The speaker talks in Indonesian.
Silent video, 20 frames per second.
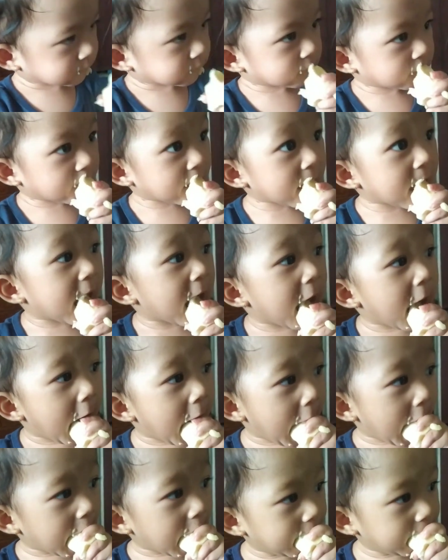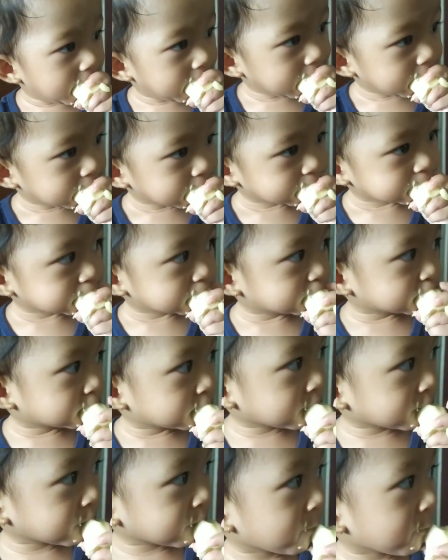Mau lagi makan pisang.
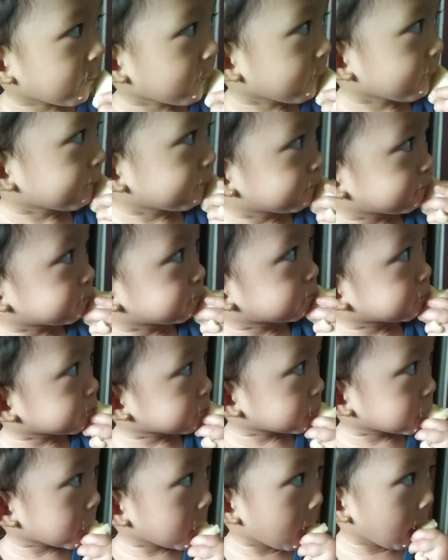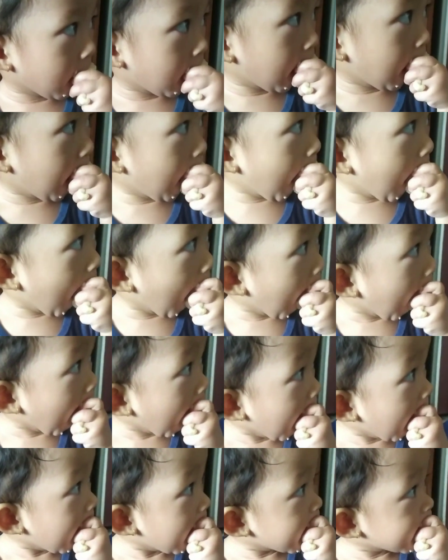Adik, adik tangannya tangan kanan,
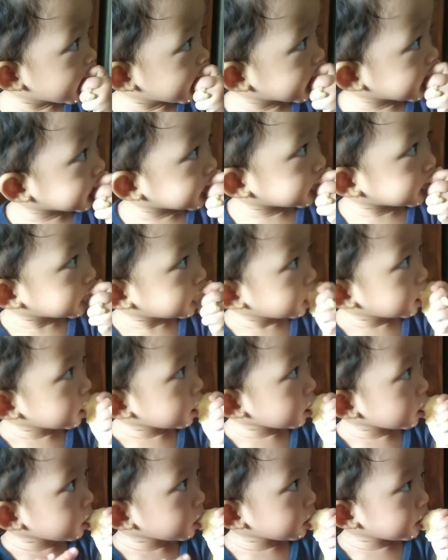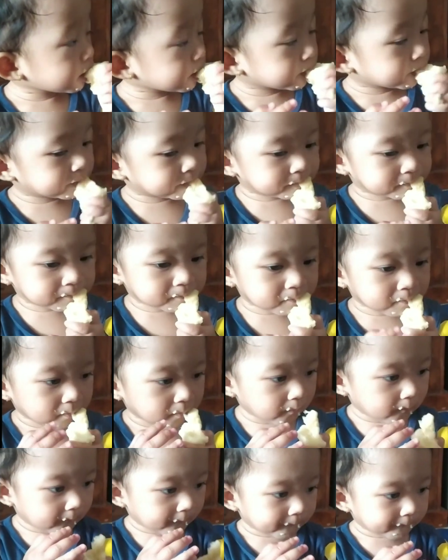sayang. Ini. Ke sini.
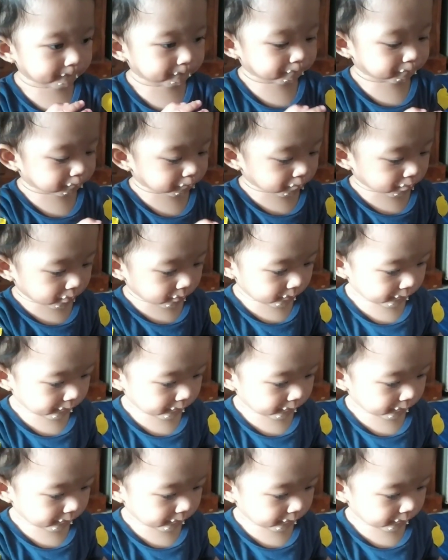Ke sini.